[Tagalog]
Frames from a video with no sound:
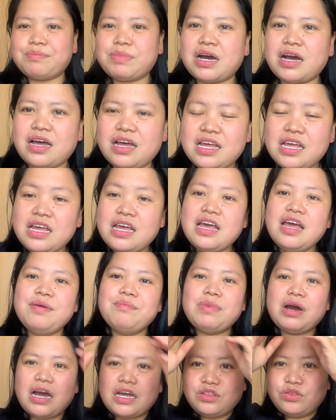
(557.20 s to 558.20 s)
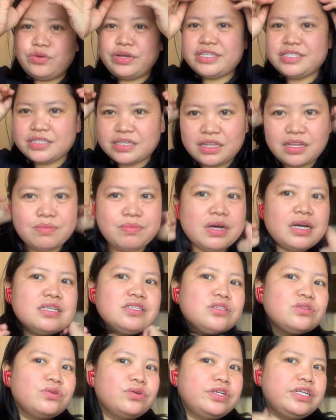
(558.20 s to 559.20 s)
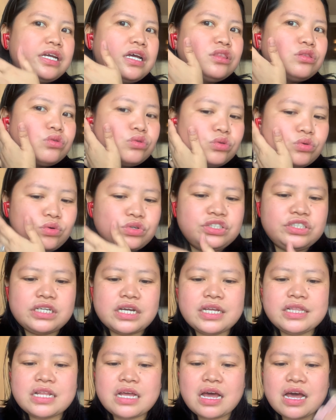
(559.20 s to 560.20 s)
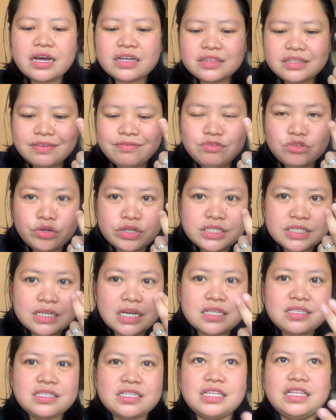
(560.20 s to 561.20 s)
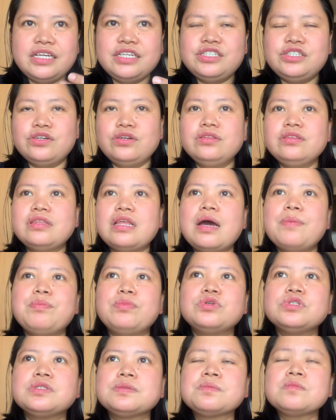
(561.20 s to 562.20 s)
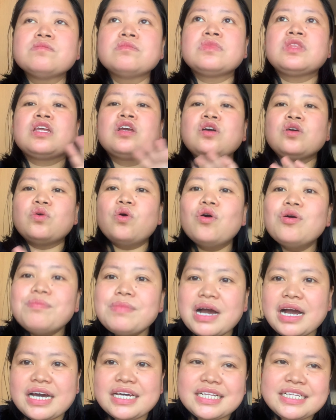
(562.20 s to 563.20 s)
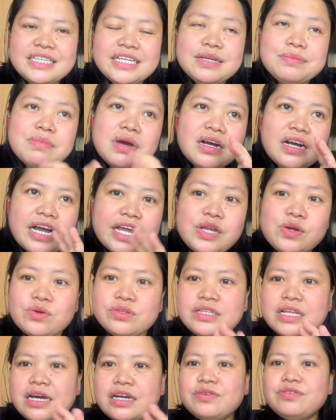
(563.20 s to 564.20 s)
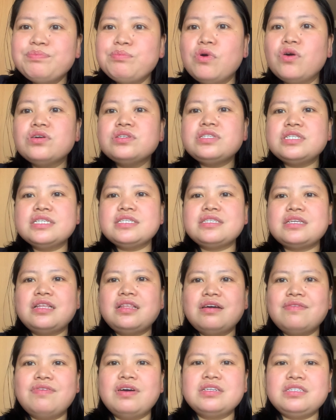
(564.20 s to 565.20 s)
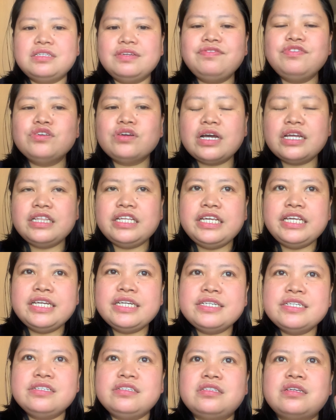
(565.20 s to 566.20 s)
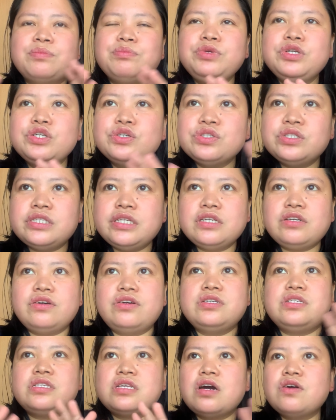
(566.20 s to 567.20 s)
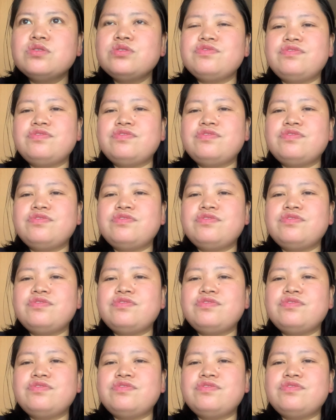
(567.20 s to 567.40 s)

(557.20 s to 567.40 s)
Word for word: mga, mga noise sa labas. So yan, totoo siya na active noise cancellation. Tapos, kung makarinig man kayo ng boses sa labas, if you can hear some music or sounds